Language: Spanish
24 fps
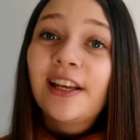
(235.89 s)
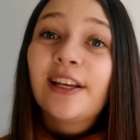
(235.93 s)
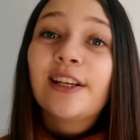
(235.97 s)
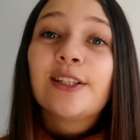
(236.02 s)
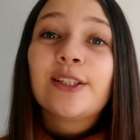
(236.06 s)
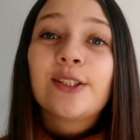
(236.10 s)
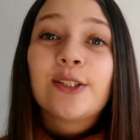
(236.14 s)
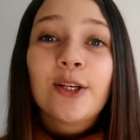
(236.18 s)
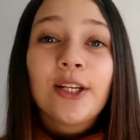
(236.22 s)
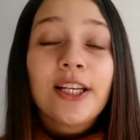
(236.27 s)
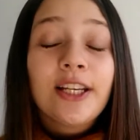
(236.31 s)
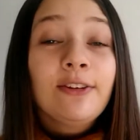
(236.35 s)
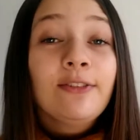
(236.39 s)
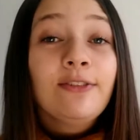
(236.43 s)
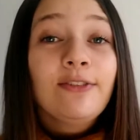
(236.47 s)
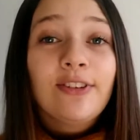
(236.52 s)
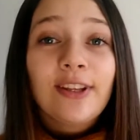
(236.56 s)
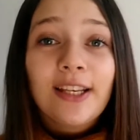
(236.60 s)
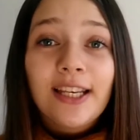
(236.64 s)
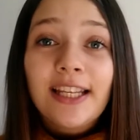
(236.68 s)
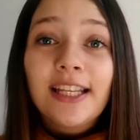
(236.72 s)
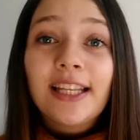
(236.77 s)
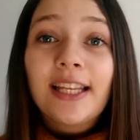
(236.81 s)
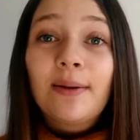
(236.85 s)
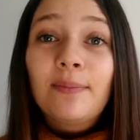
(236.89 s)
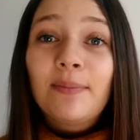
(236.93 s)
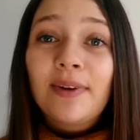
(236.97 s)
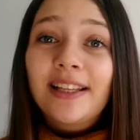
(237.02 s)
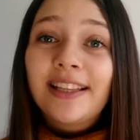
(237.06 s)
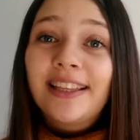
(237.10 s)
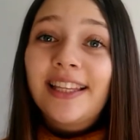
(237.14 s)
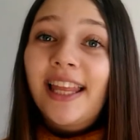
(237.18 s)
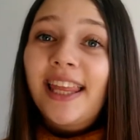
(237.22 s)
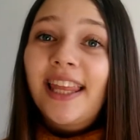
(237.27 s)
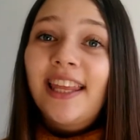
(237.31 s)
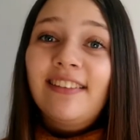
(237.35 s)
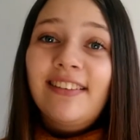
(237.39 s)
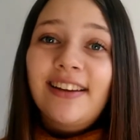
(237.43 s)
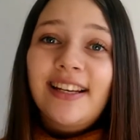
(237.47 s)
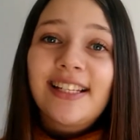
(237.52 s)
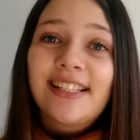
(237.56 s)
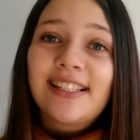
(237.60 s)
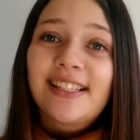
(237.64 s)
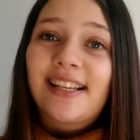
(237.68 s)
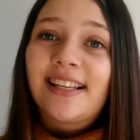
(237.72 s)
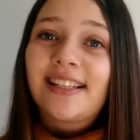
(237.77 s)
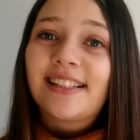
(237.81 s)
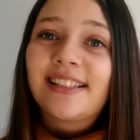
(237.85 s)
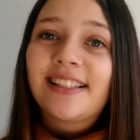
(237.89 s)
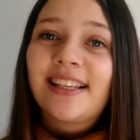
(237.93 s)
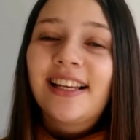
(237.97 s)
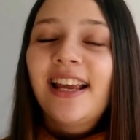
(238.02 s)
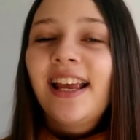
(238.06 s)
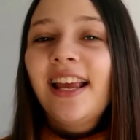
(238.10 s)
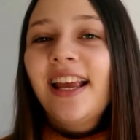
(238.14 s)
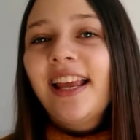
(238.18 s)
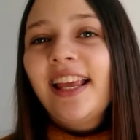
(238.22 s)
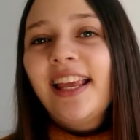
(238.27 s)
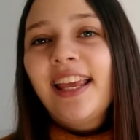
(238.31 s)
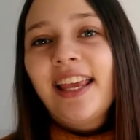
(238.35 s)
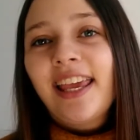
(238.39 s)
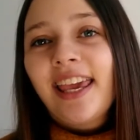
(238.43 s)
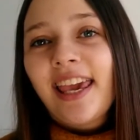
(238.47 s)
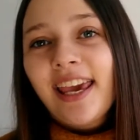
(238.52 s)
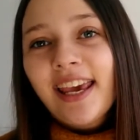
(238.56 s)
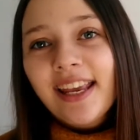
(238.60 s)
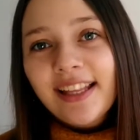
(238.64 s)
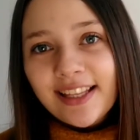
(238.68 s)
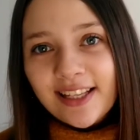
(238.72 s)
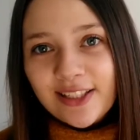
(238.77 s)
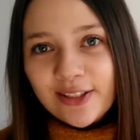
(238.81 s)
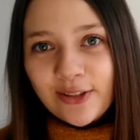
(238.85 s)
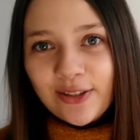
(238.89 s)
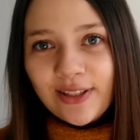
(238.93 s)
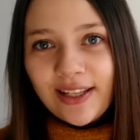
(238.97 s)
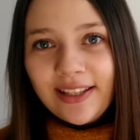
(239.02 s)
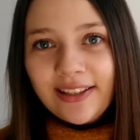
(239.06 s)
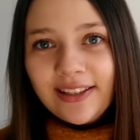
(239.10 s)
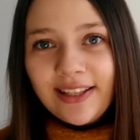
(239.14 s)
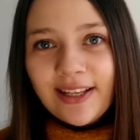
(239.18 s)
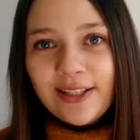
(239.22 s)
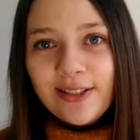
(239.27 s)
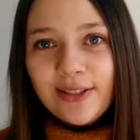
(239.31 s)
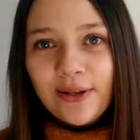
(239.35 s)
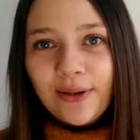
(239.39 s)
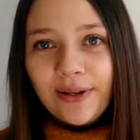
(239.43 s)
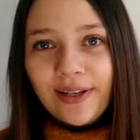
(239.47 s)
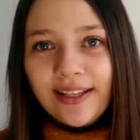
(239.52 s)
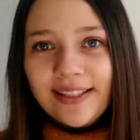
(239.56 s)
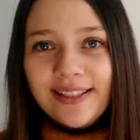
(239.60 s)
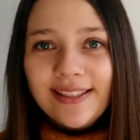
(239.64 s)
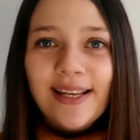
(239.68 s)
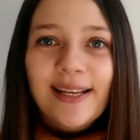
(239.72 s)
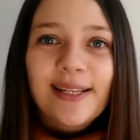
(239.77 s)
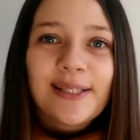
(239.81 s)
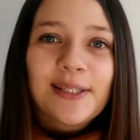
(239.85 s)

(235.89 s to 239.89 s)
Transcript: son infinitamente diversas y que estas orientaciones